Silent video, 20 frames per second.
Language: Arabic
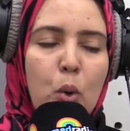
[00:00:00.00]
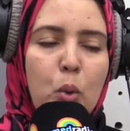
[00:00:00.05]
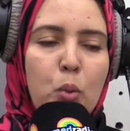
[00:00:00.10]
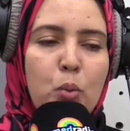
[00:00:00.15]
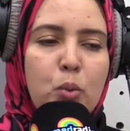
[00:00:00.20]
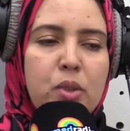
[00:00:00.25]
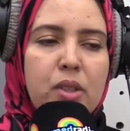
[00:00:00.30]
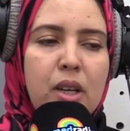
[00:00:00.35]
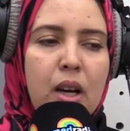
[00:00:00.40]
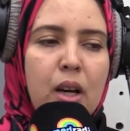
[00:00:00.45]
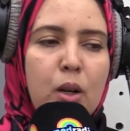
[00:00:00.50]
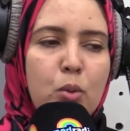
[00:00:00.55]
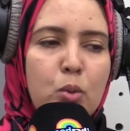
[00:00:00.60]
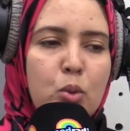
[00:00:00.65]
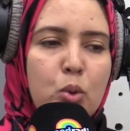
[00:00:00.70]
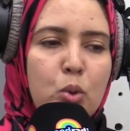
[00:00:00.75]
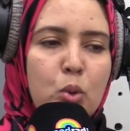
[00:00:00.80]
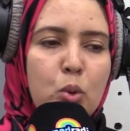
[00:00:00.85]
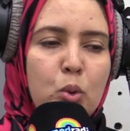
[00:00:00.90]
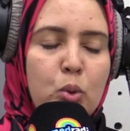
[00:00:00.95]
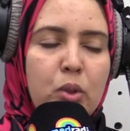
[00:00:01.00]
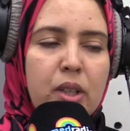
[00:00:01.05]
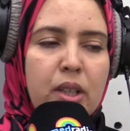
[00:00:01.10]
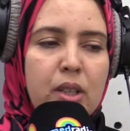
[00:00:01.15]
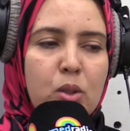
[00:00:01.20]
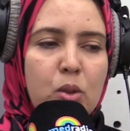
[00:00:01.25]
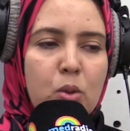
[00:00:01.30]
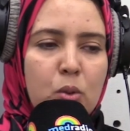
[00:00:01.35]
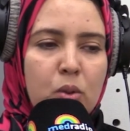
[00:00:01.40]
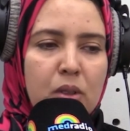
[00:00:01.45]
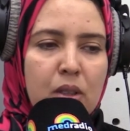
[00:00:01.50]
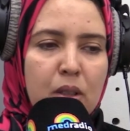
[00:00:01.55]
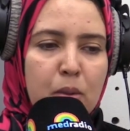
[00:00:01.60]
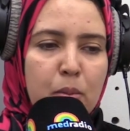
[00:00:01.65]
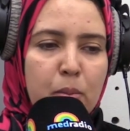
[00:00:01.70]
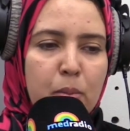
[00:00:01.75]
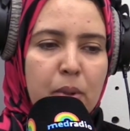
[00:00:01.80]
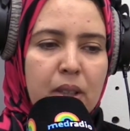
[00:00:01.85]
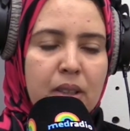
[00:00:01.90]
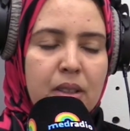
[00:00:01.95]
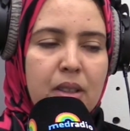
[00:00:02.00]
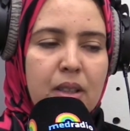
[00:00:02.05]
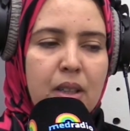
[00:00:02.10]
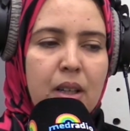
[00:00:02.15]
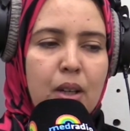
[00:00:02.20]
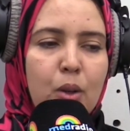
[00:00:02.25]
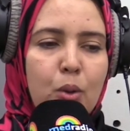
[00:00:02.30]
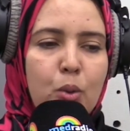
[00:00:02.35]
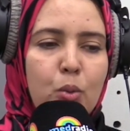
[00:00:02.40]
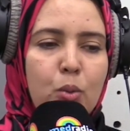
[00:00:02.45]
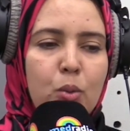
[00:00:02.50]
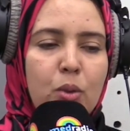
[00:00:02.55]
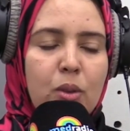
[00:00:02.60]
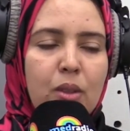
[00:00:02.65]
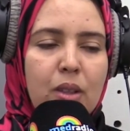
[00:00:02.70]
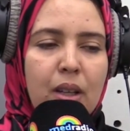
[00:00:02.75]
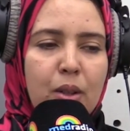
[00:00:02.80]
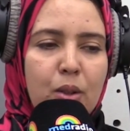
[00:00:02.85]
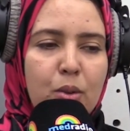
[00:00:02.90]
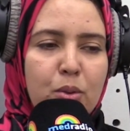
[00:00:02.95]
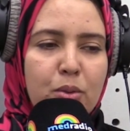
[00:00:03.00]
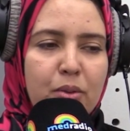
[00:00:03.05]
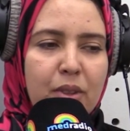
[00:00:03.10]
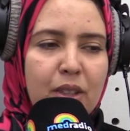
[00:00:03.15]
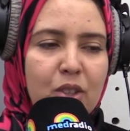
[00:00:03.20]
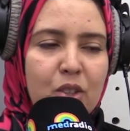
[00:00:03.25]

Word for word: ونتعاونوا ونحسنوا الظن ببعضنا والله يوفق